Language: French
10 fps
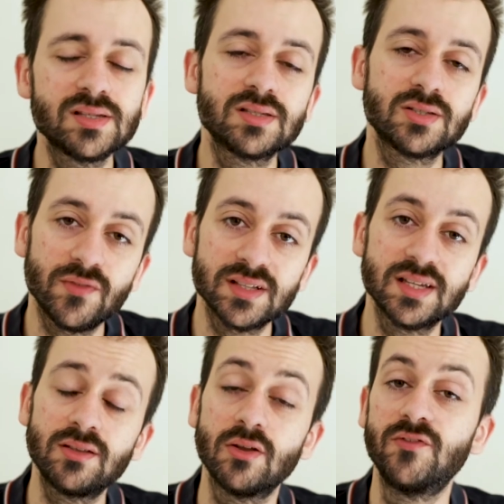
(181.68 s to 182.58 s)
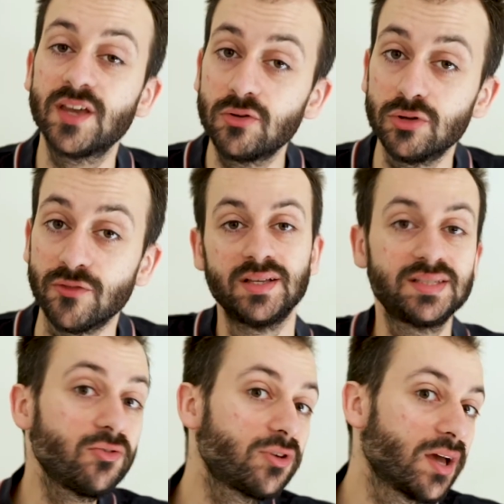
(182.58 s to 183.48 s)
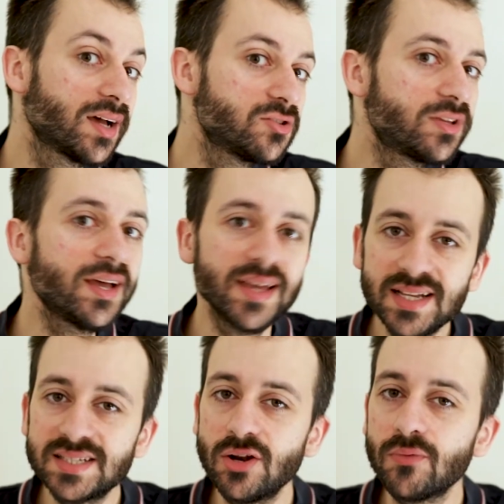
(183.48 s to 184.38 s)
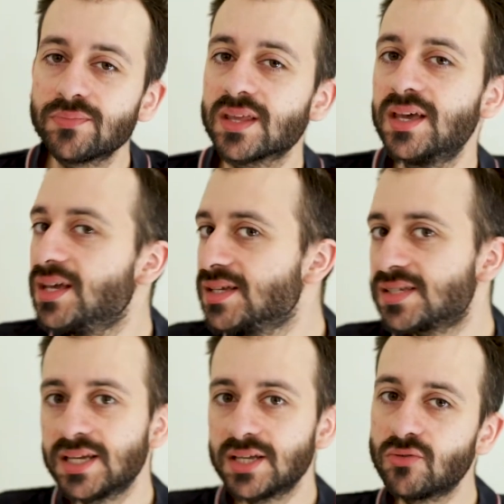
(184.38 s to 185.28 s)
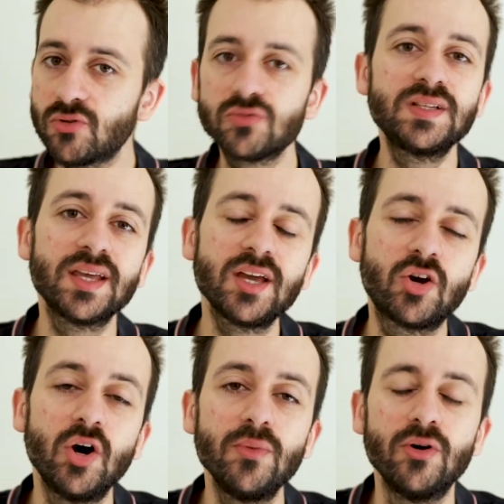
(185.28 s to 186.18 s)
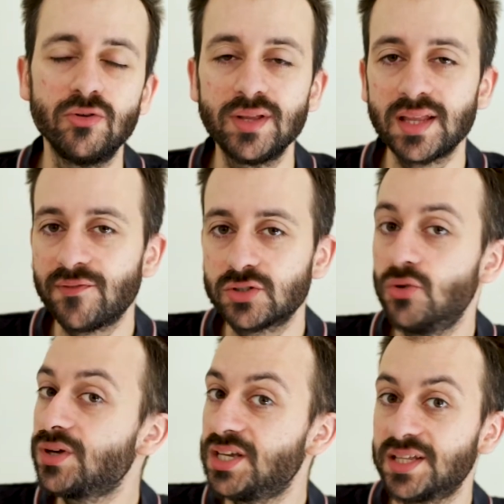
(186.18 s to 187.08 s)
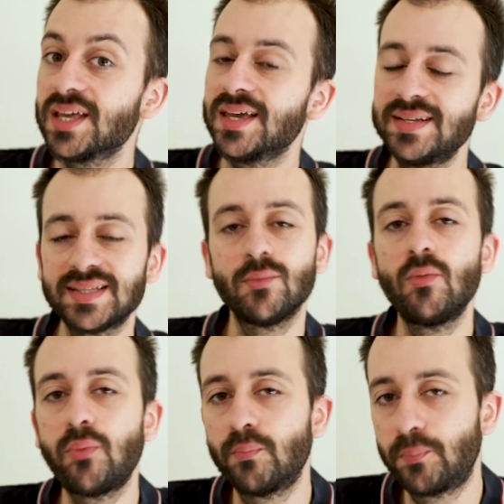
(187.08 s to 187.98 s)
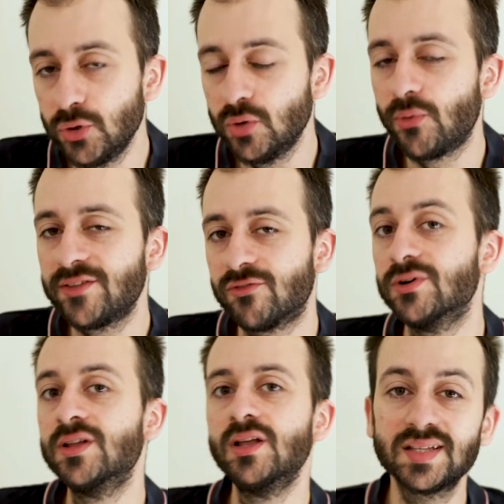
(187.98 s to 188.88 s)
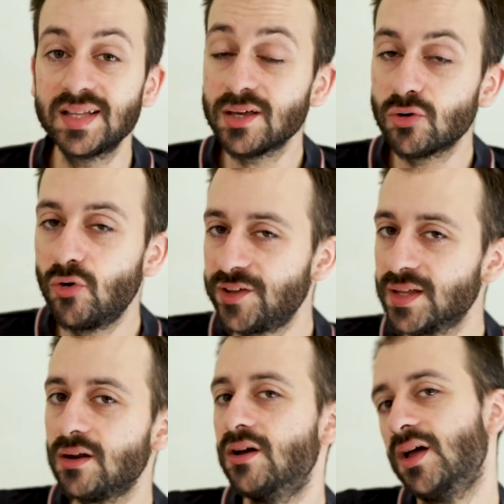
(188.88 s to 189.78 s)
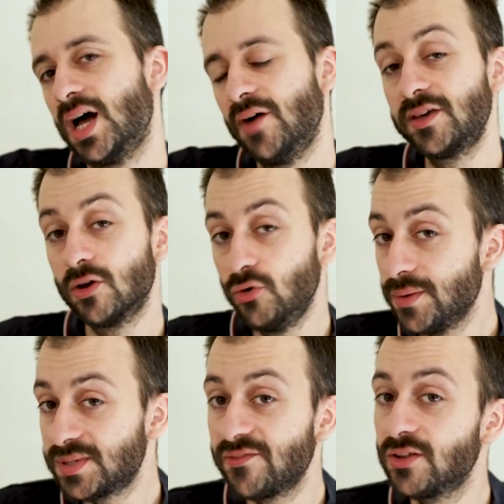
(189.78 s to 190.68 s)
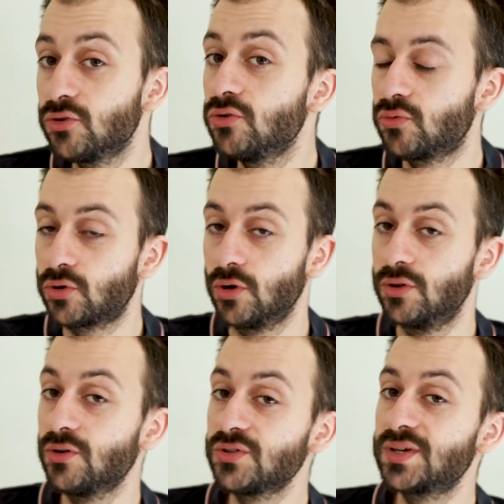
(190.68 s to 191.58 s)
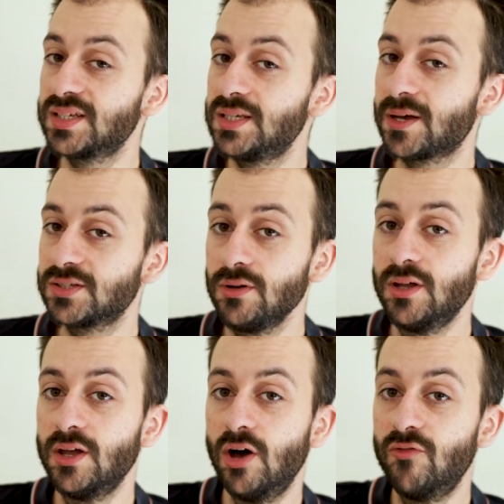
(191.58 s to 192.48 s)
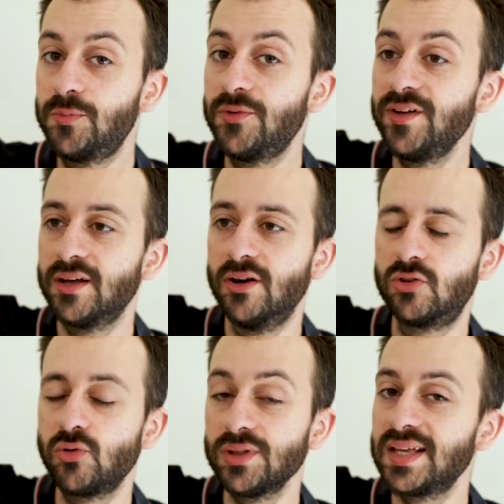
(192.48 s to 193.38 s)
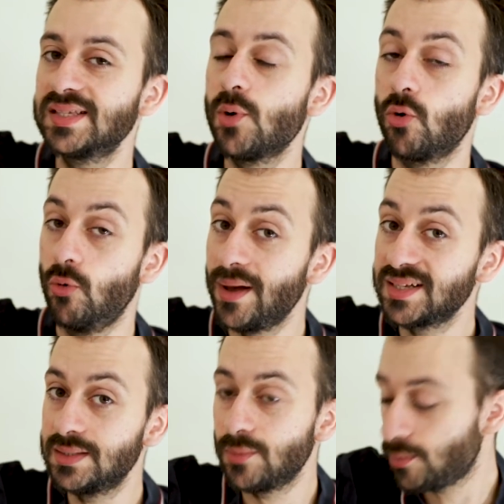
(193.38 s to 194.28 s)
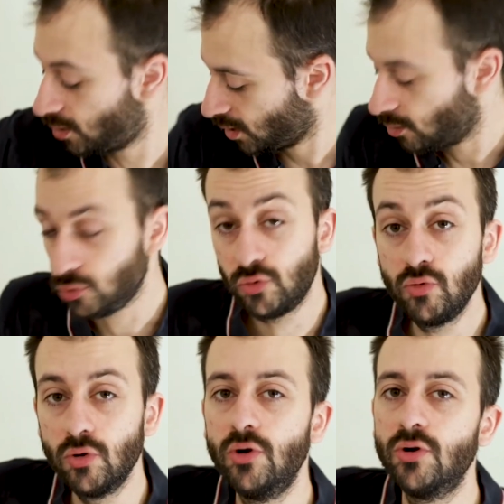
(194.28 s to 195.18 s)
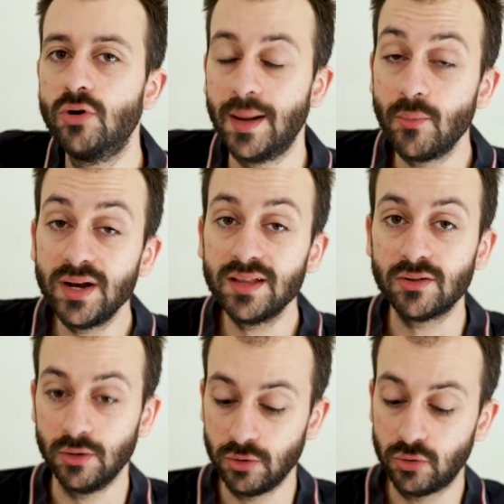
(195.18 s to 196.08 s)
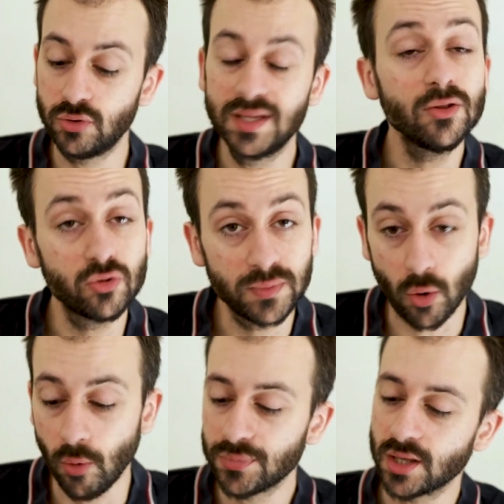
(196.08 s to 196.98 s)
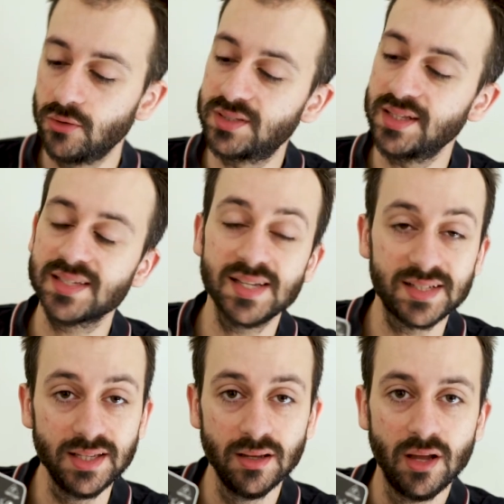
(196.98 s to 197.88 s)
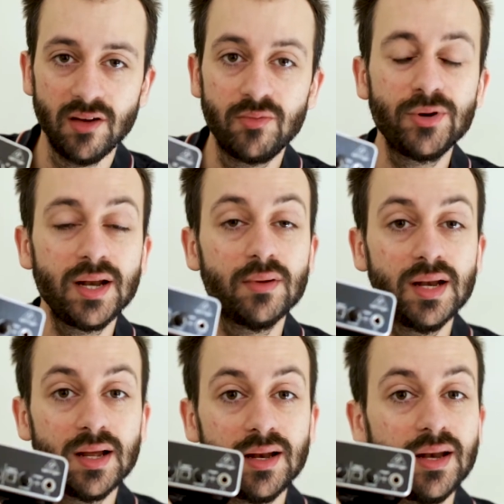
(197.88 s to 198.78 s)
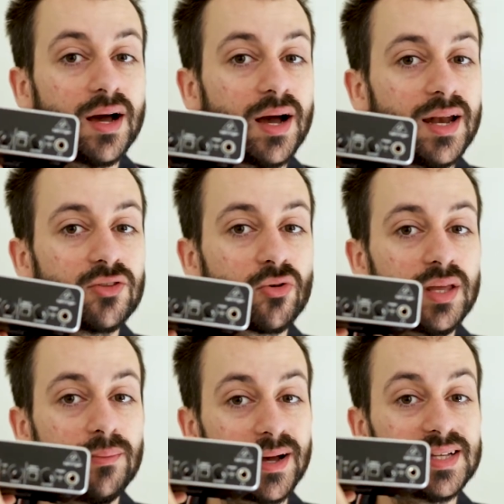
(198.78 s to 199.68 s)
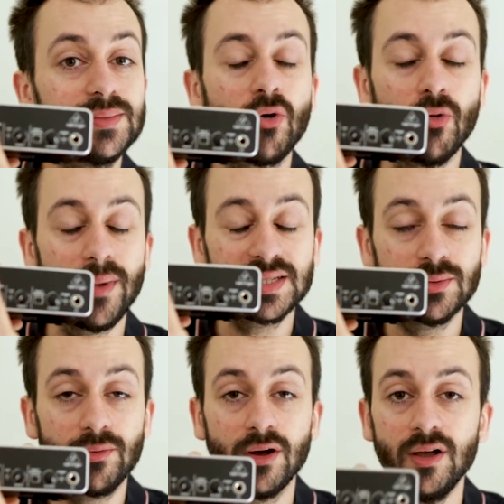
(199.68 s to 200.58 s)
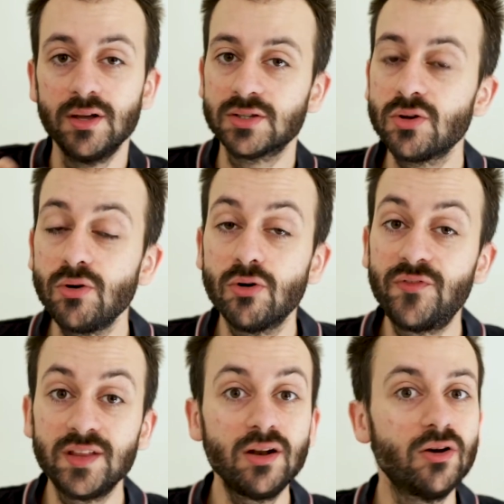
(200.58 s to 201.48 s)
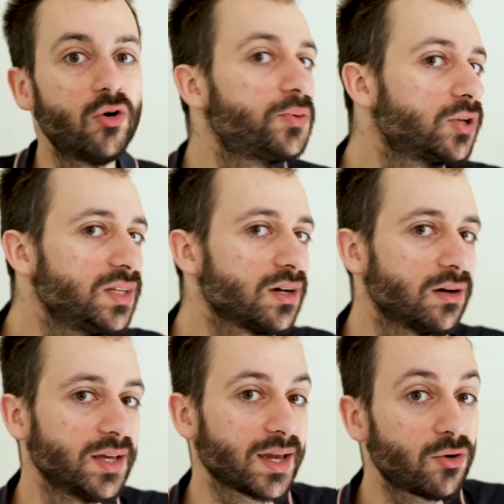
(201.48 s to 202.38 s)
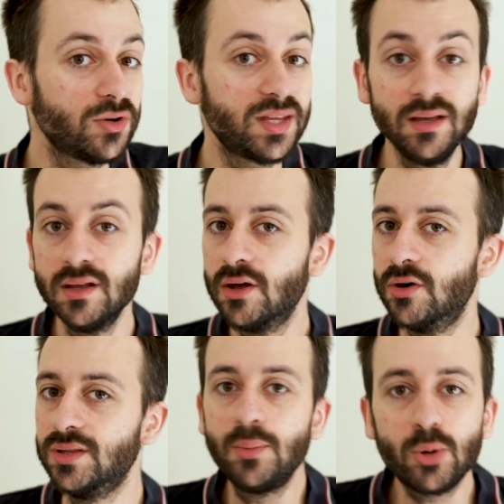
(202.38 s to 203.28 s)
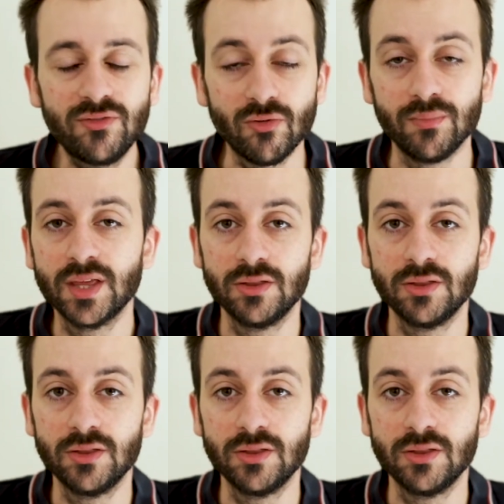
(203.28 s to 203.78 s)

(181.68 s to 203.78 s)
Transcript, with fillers: 127,9. C'est donc un résultat excellent et c'est donc considéré comme une interface audio qui génère extrêmement peu de bruit de fond. C'est-à-dire qu'au final, avec l'UMC22, donc euh, dans ce cas-ci présent, euh, vous pouvez euh, tourner quasiment au maximum du coup la molette du gain du micro, donc c'est-à-dire celle-ci, vous pouvez la, tourner bah, quasiment au maximum sans au final obtenir et récolter euh, des bruits de fond.